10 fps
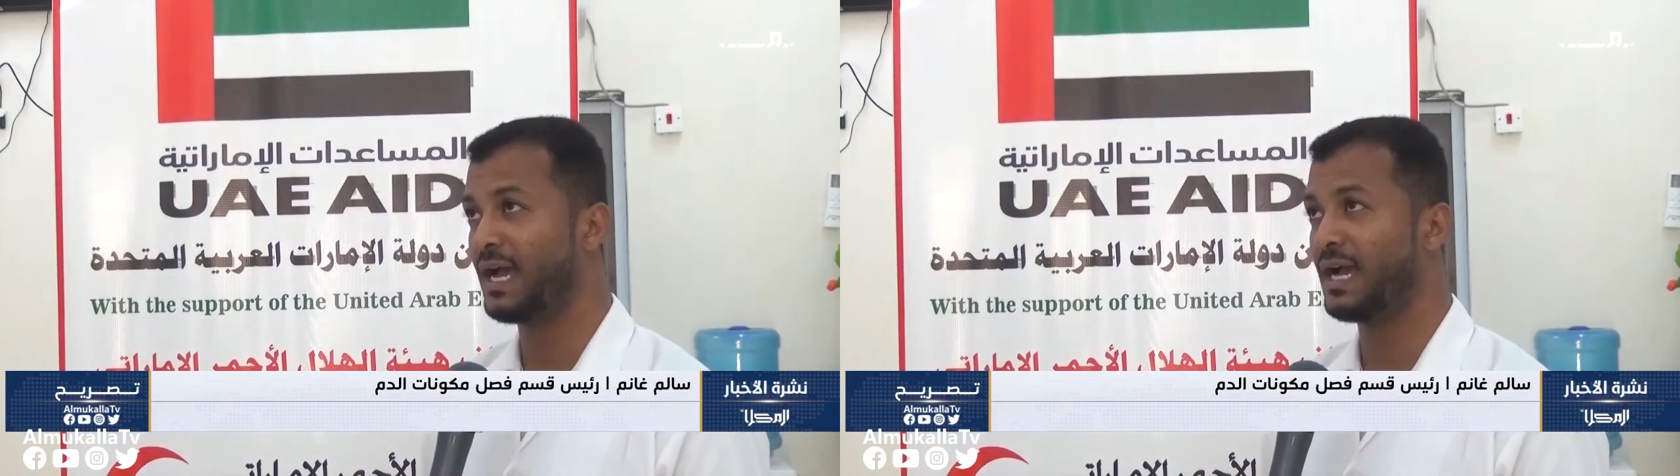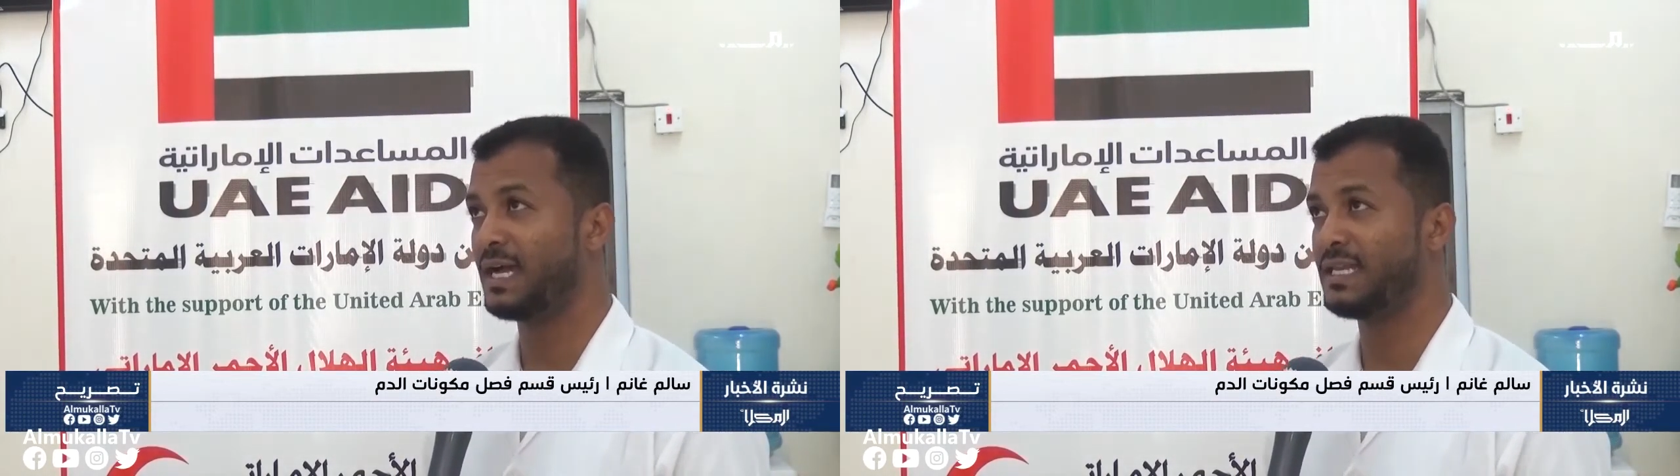
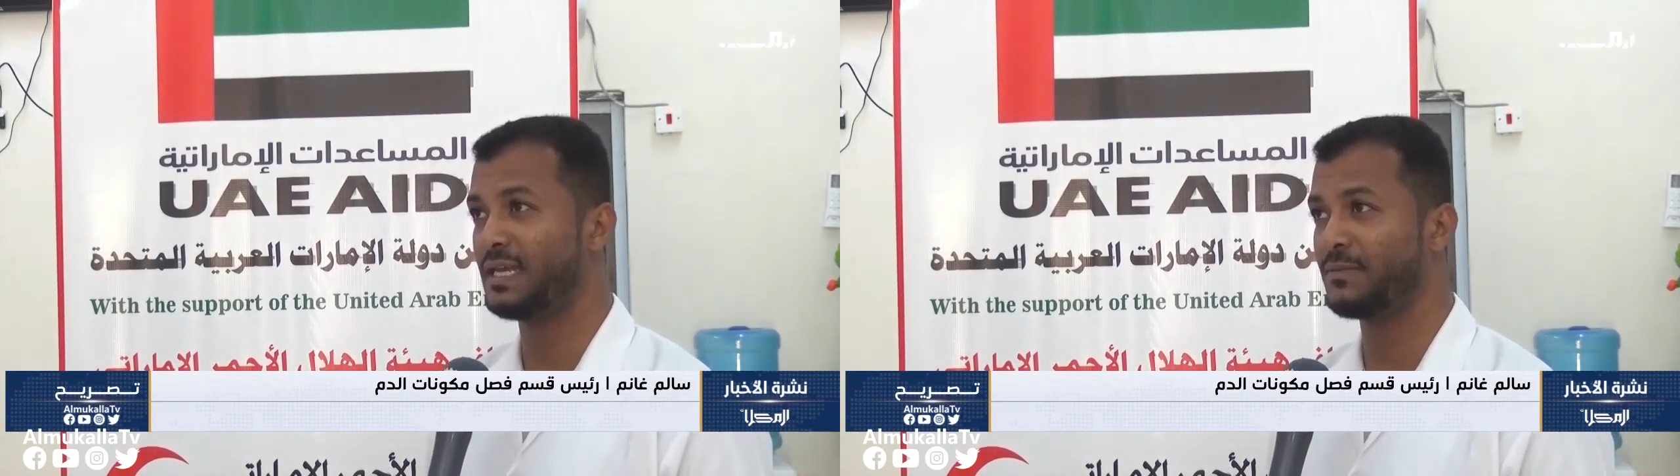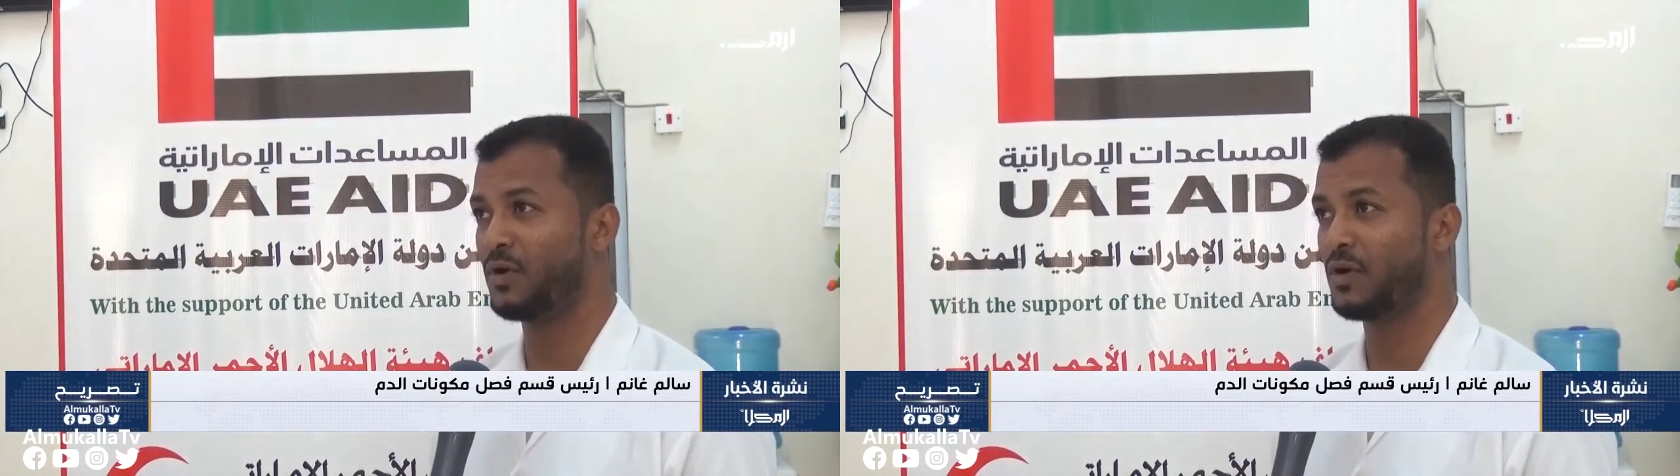
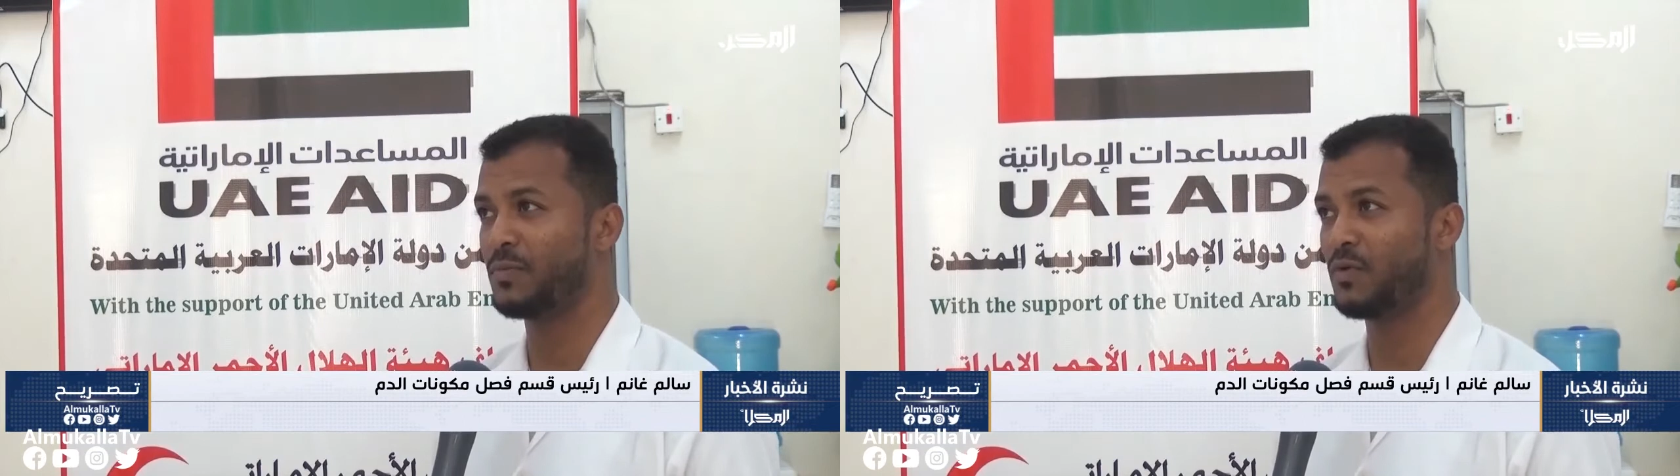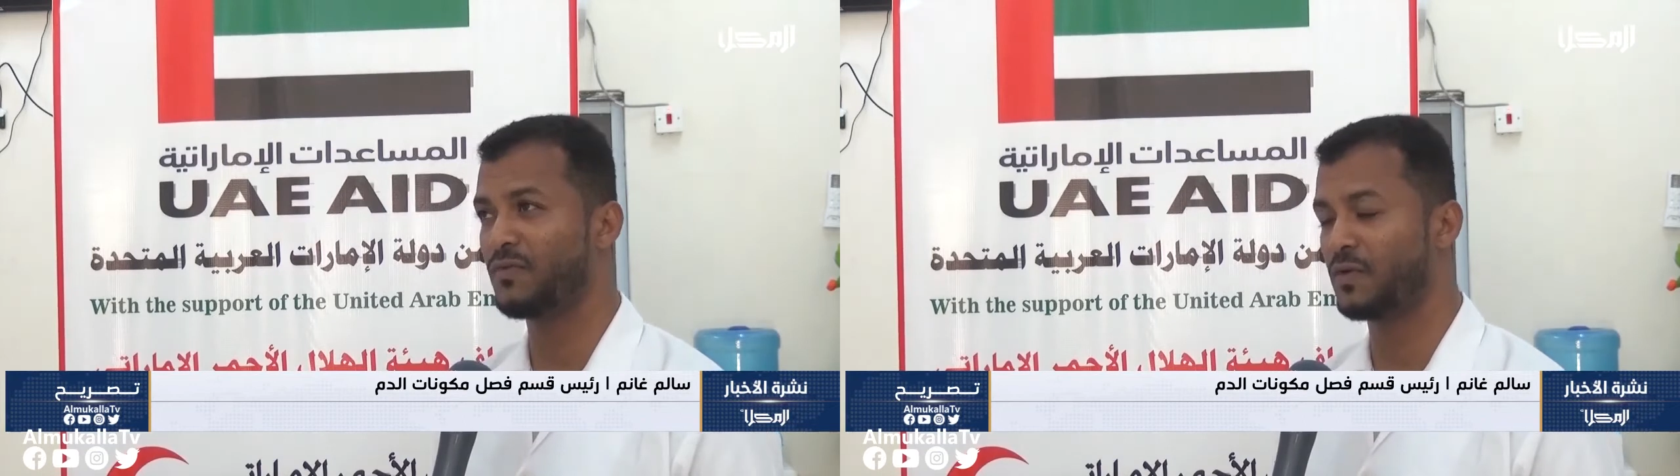حاليا بحكم
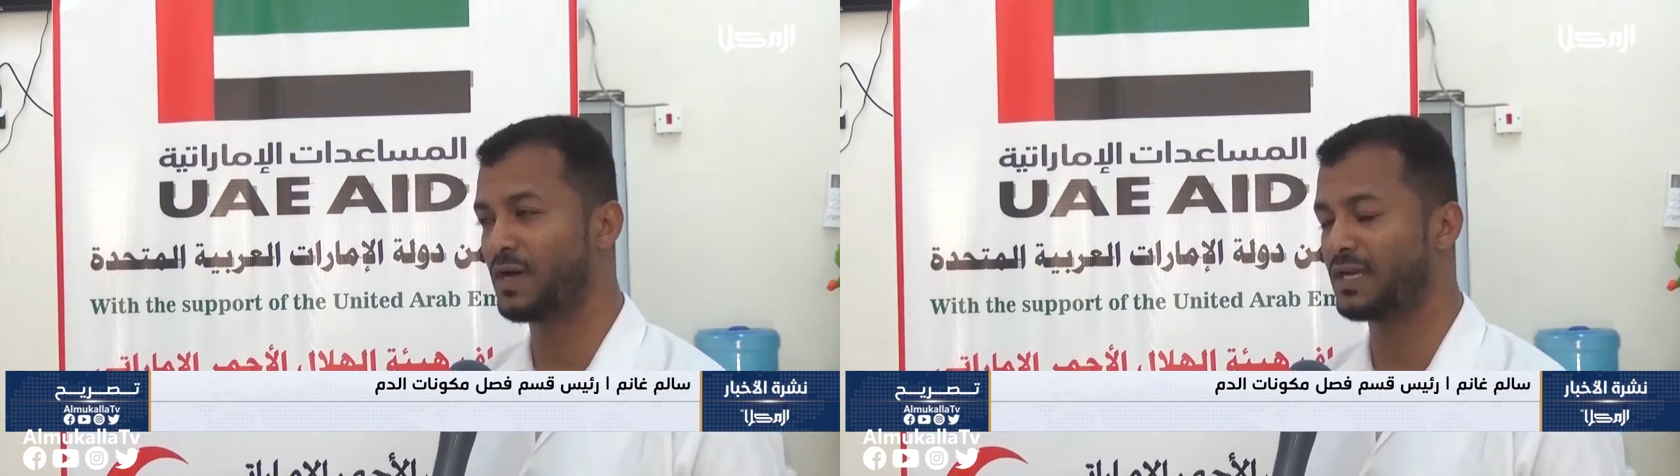نوفر